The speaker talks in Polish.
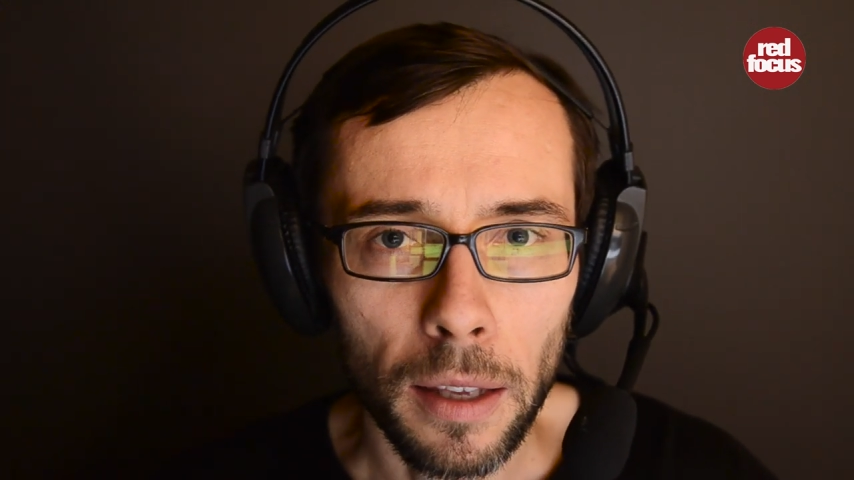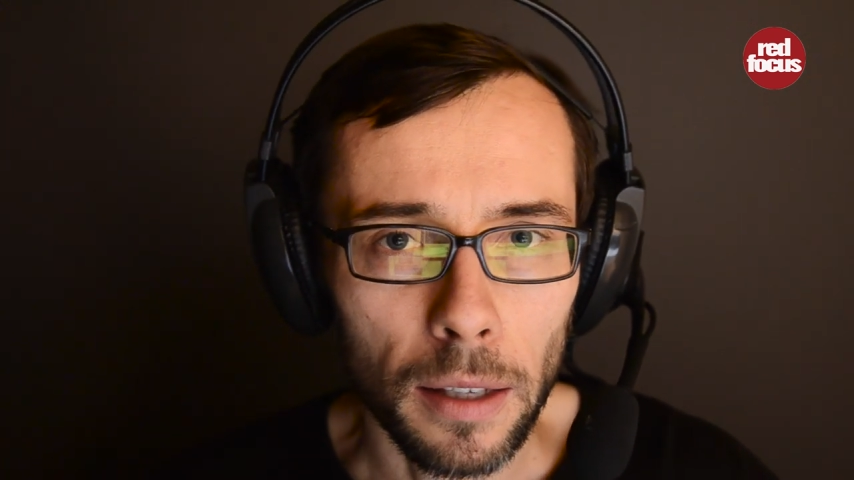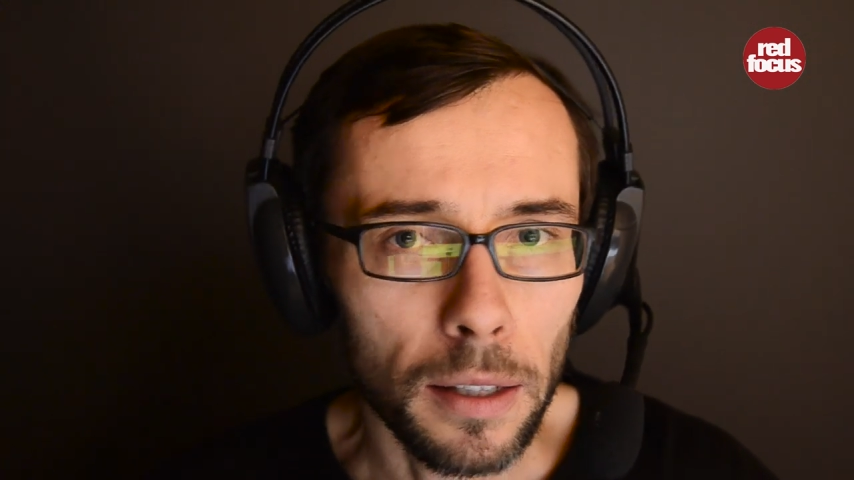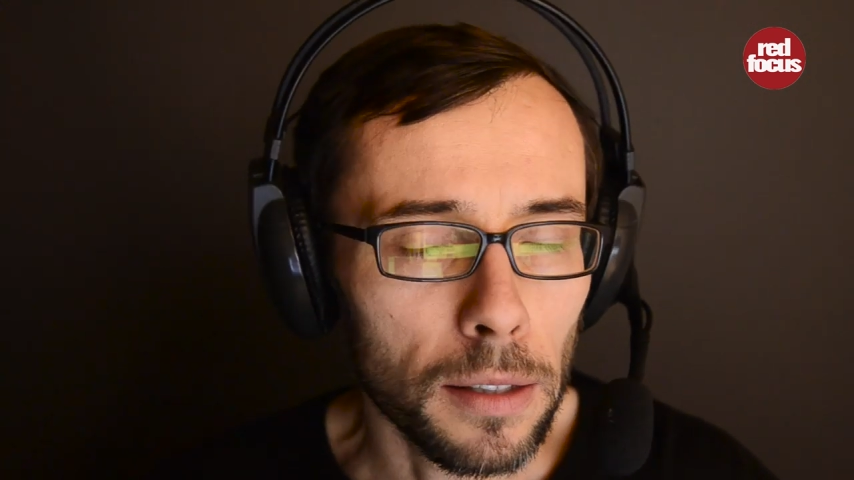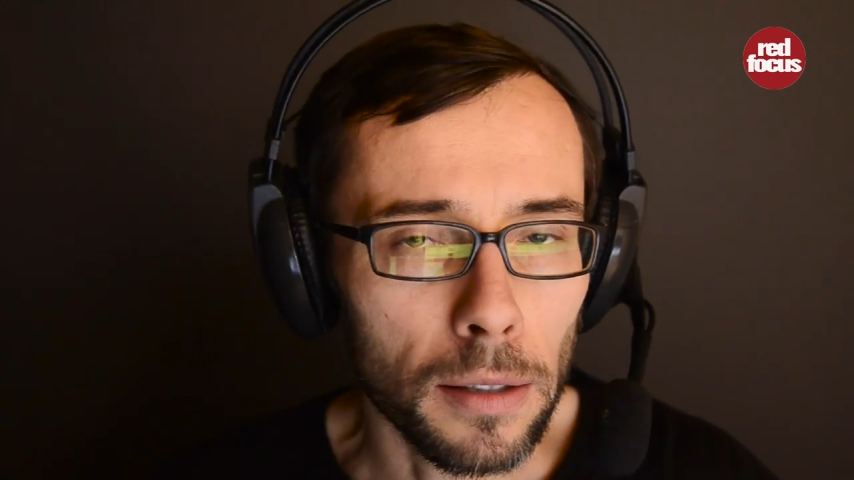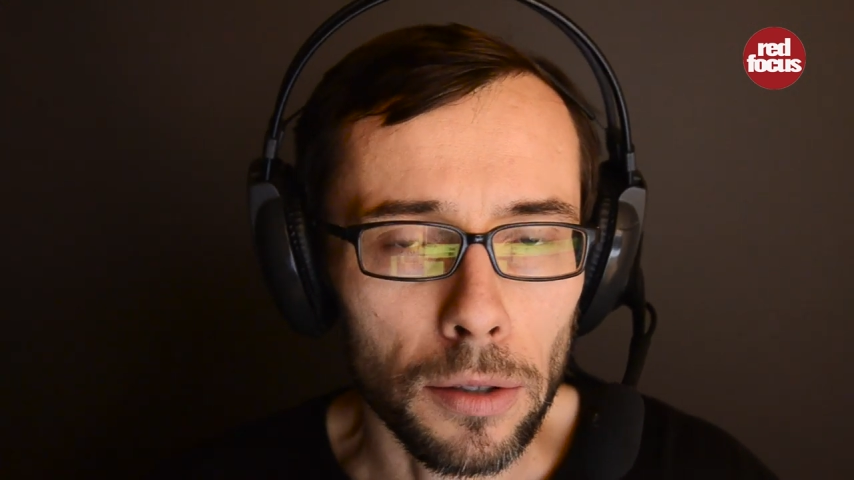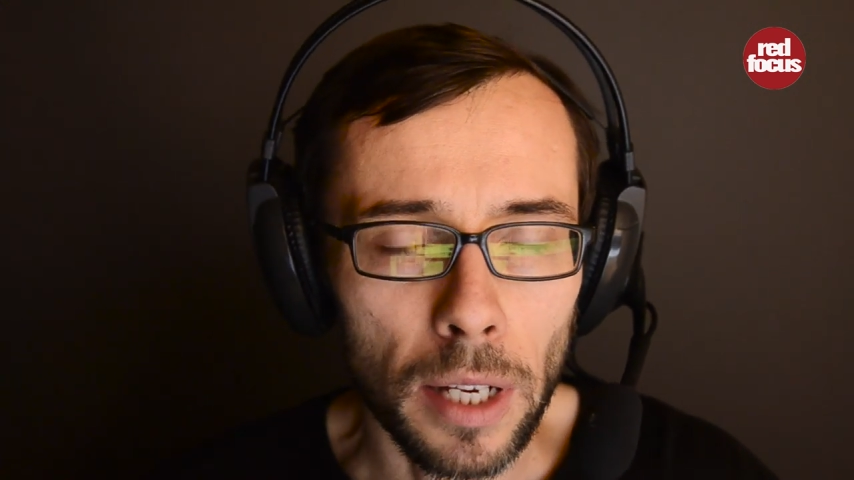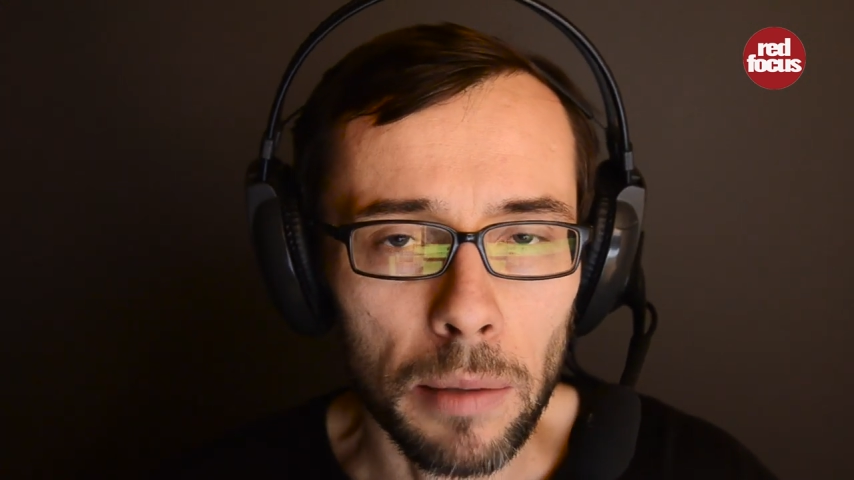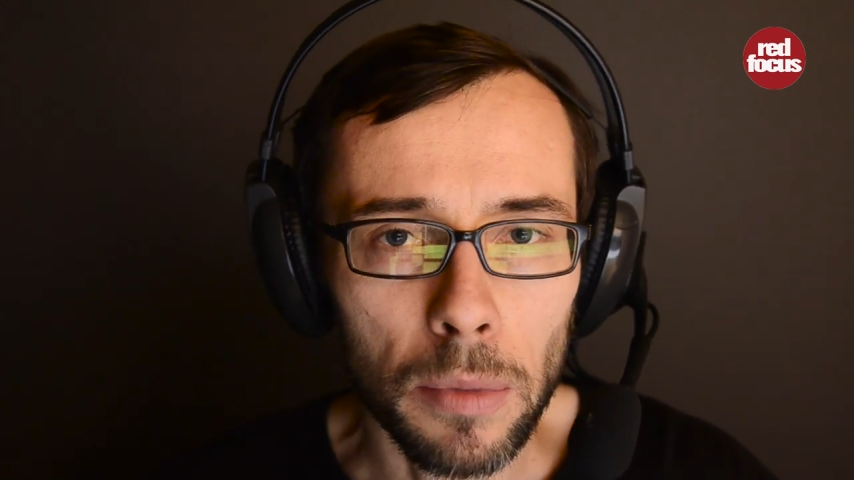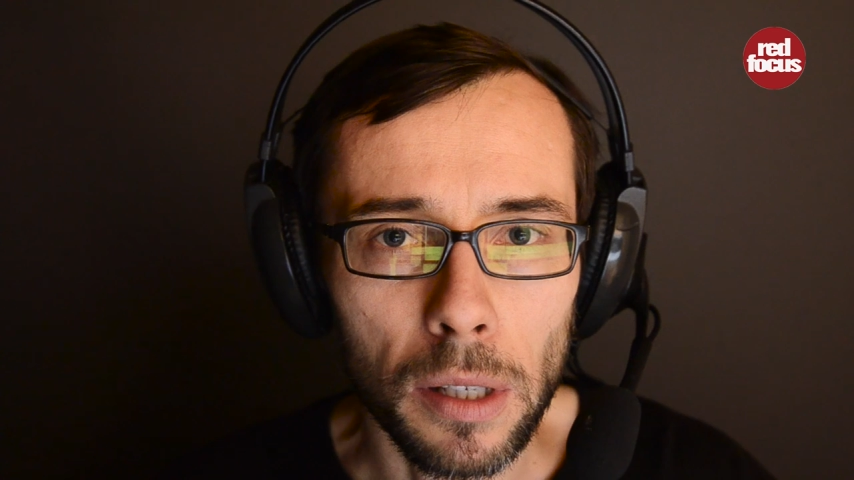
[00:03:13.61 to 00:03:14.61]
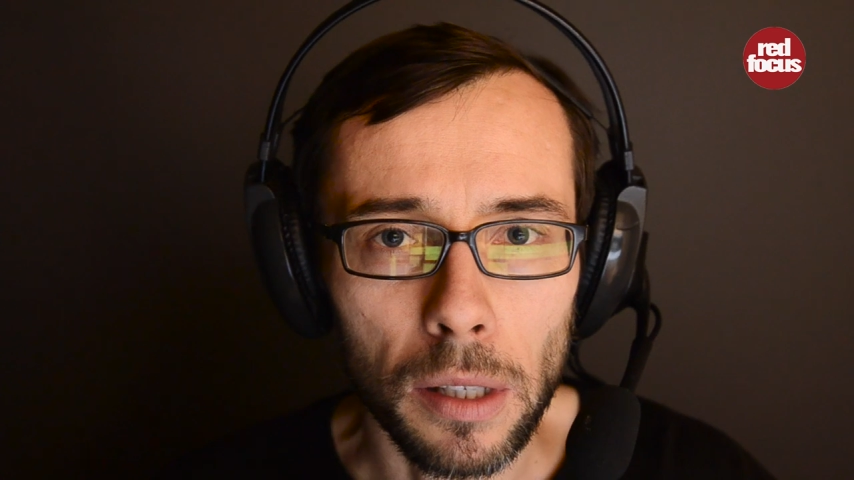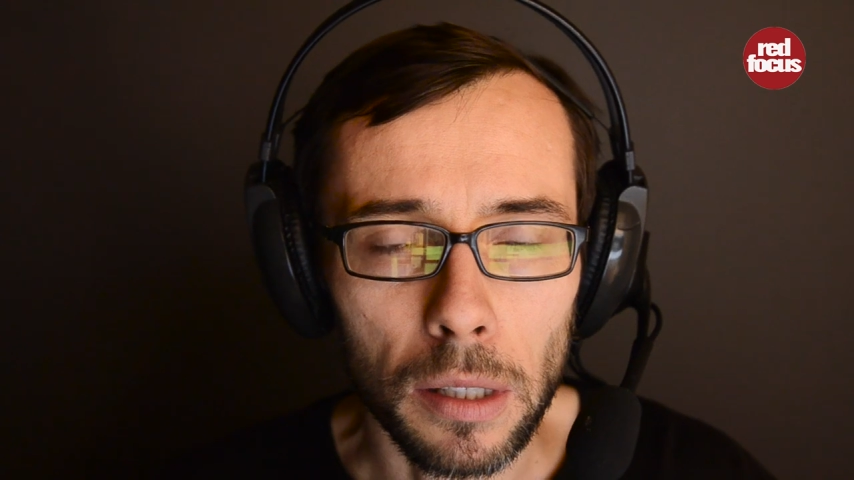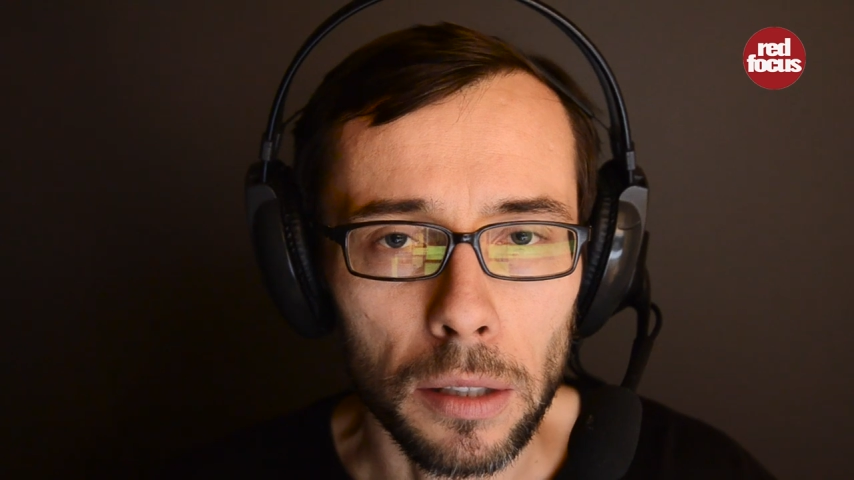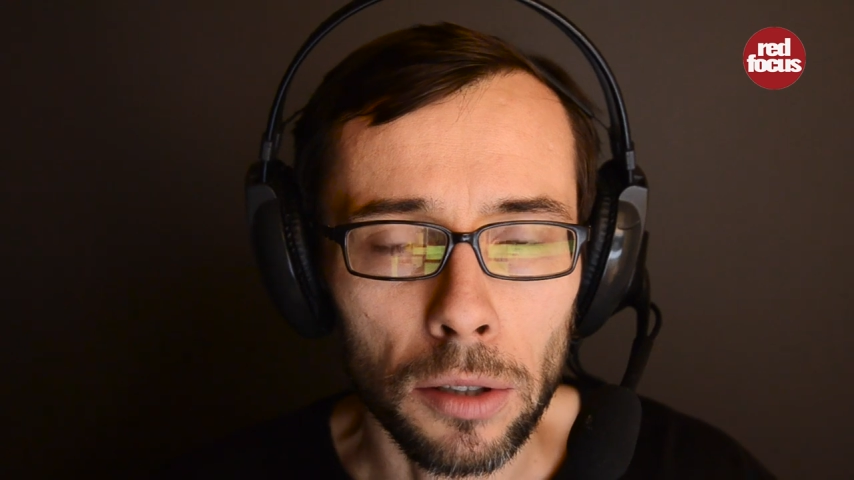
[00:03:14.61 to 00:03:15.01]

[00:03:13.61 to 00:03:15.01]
Ja co najmniej